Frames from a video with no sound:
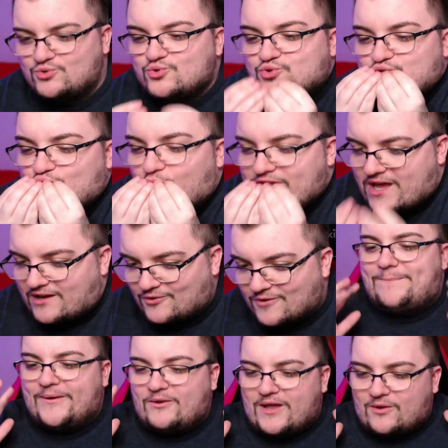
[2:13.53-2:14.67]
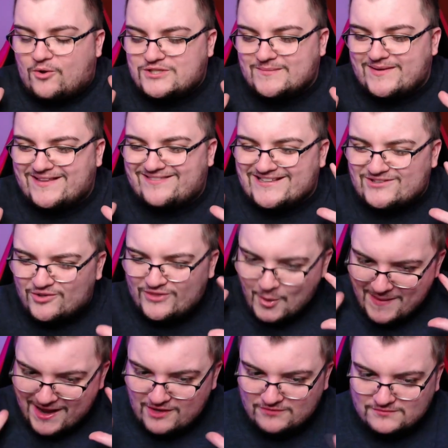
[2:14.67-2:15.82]
un tuñaco Pero escúchame, dentro de lo
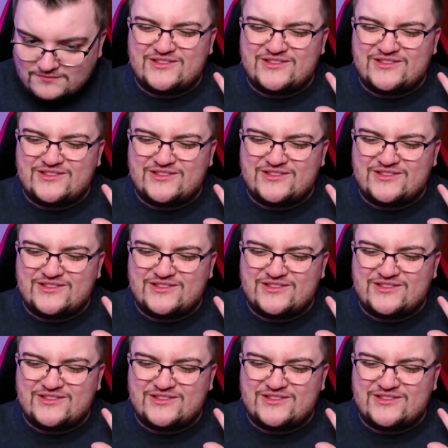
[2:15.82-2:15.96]
malo,